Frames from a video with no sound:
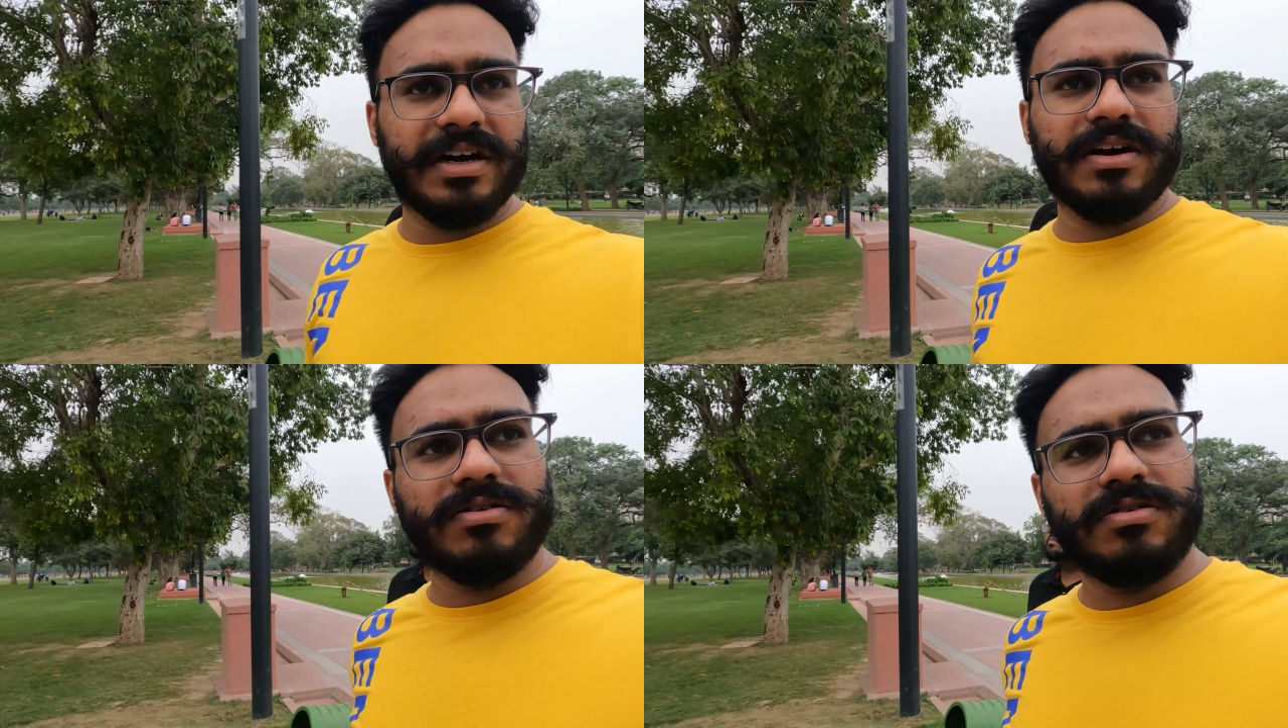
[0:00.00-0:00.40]

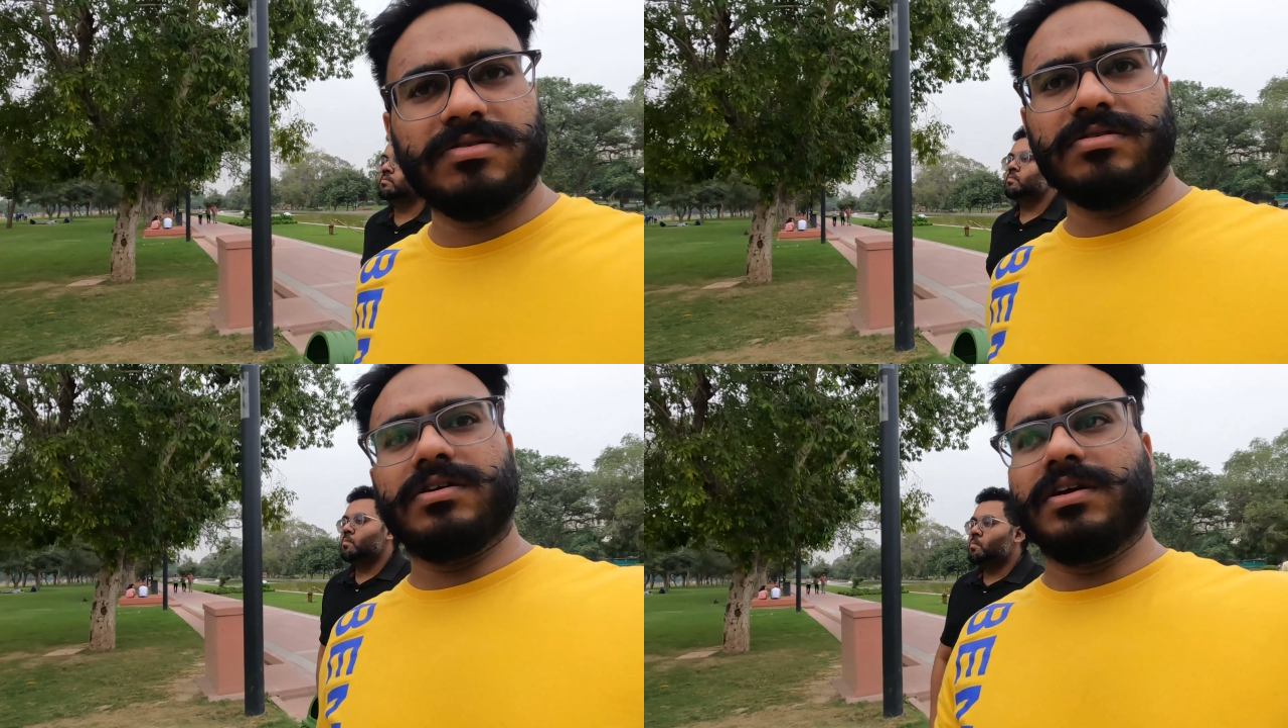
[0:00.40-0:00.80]
जगह को
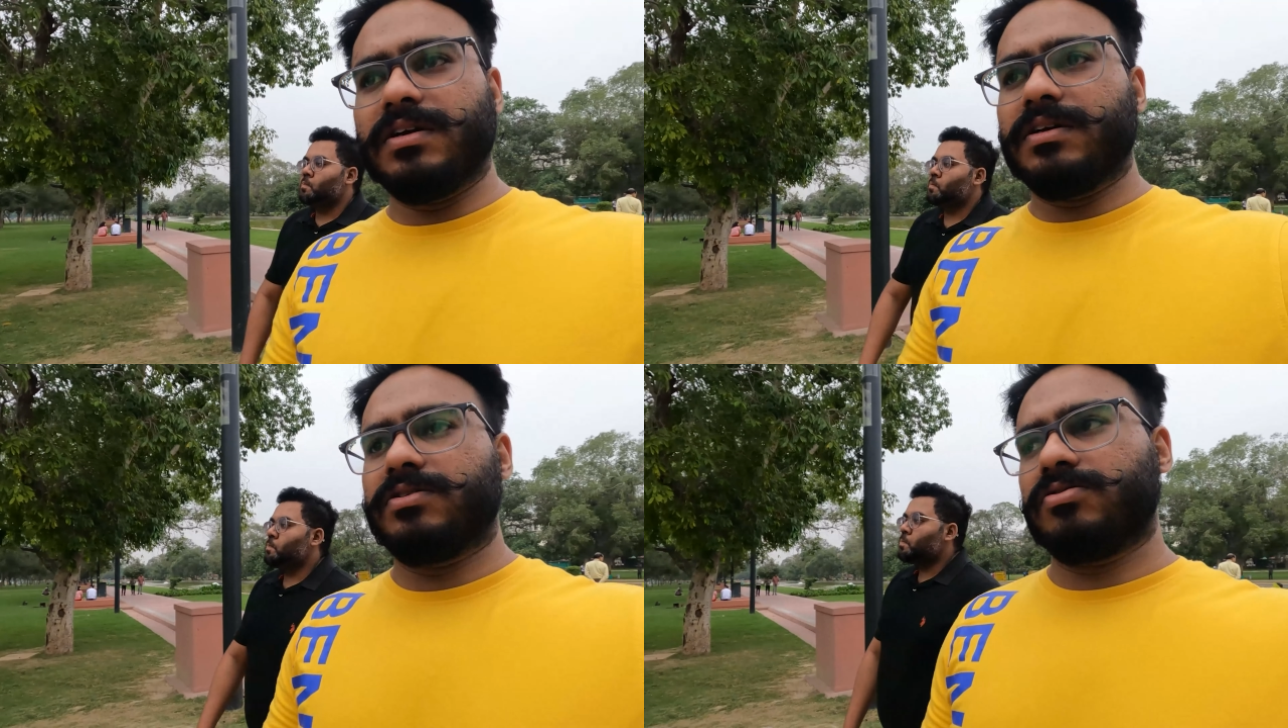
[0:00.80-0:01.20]

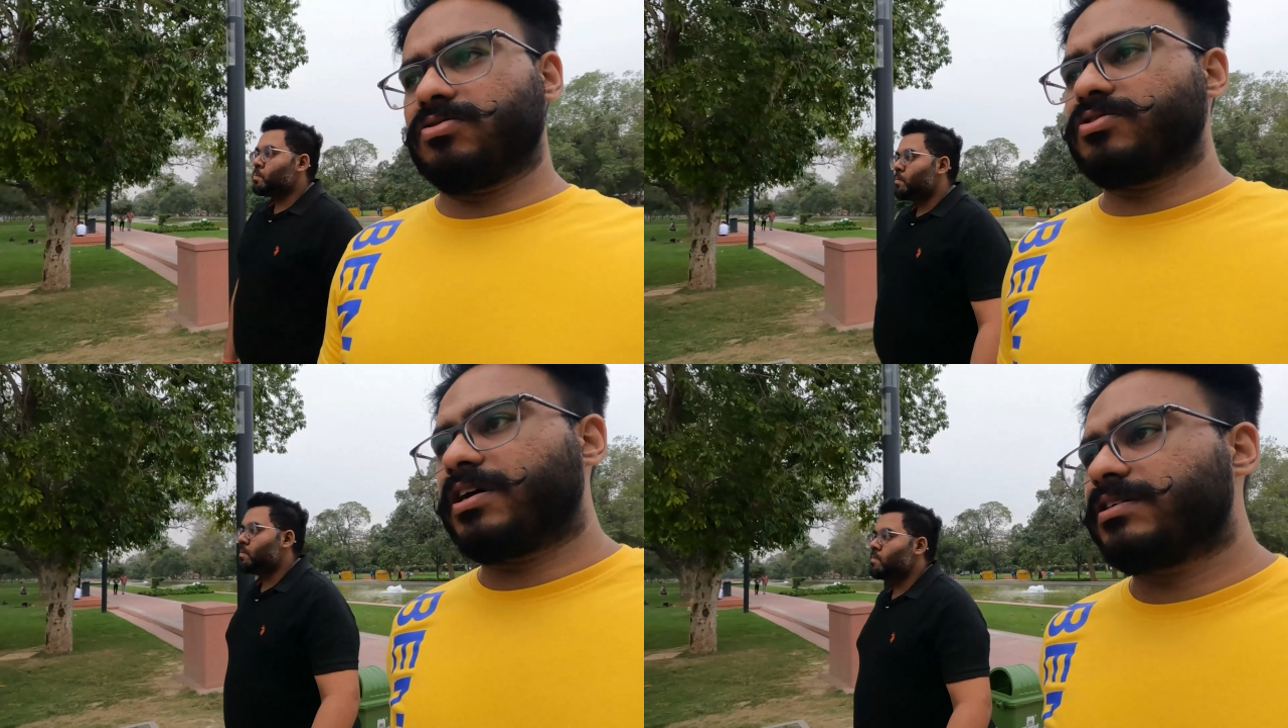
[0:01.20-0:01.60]

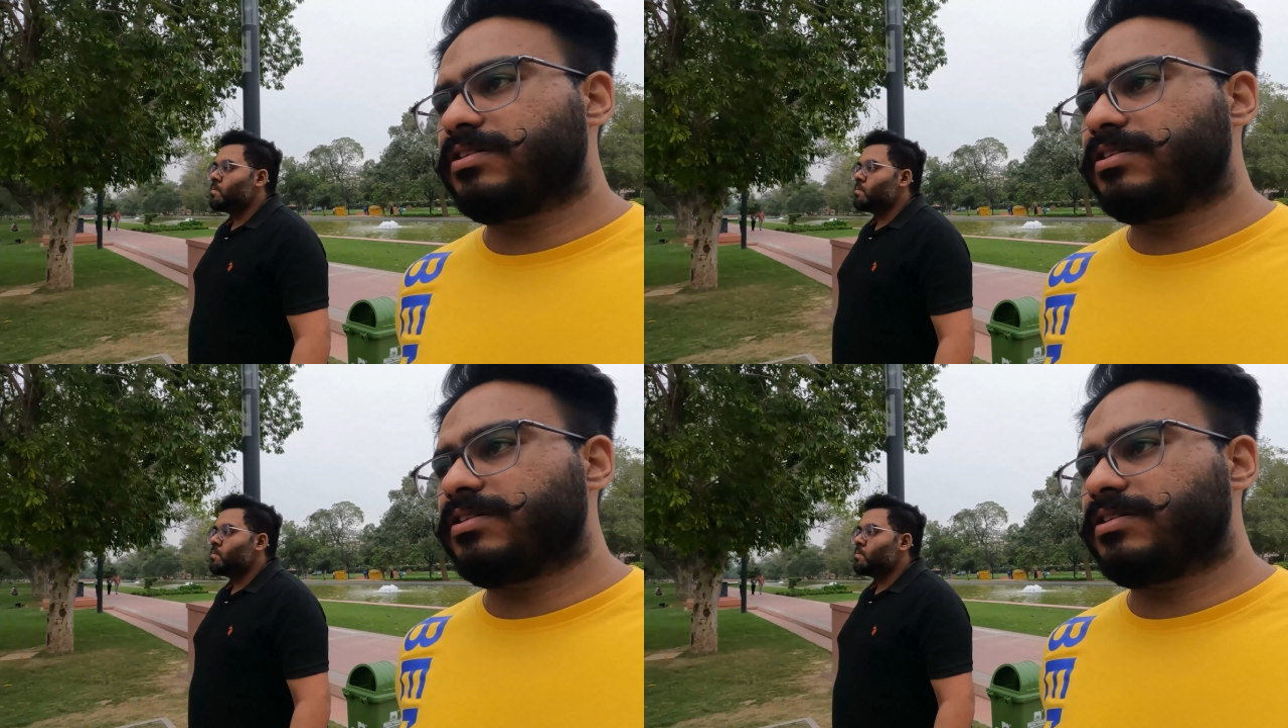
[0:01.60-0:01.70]
तो जगह